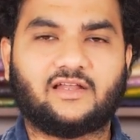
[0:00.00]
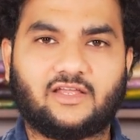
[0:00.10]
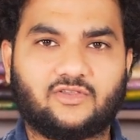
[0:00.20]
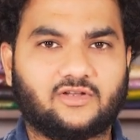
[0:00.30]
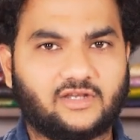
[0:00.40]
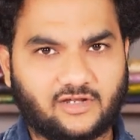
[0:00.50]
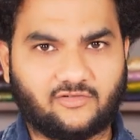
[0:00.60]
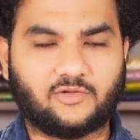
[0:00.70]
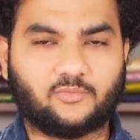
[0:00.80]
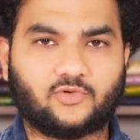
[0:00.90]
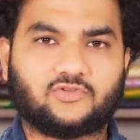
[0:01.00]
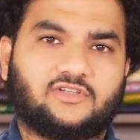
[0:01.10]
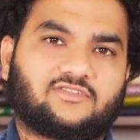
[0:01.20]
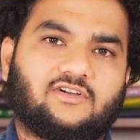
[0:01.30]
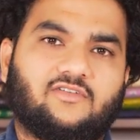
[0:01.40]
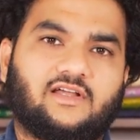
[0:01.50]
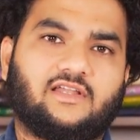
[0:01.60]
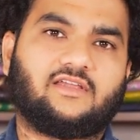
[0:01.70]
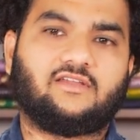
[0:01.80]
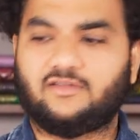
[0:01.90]
లేదు నేనేమైనా ఇంప్రూవ్
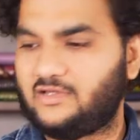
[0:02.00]
చేసుకోవాలి